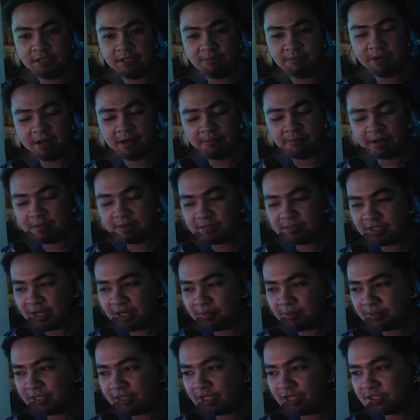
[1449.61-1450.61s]
Maraming maraming
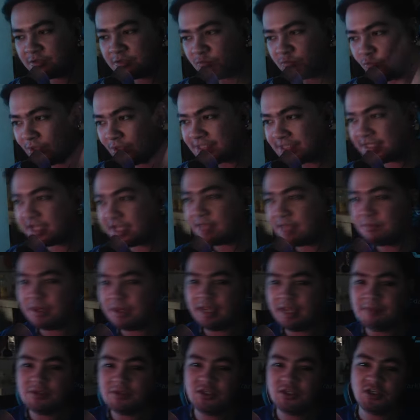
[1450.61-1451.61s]
salamat guys. Once again, my
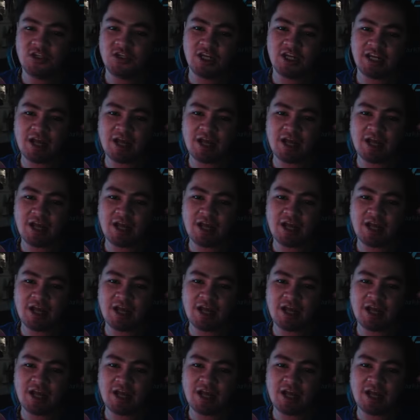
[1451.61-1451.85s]
name is CJ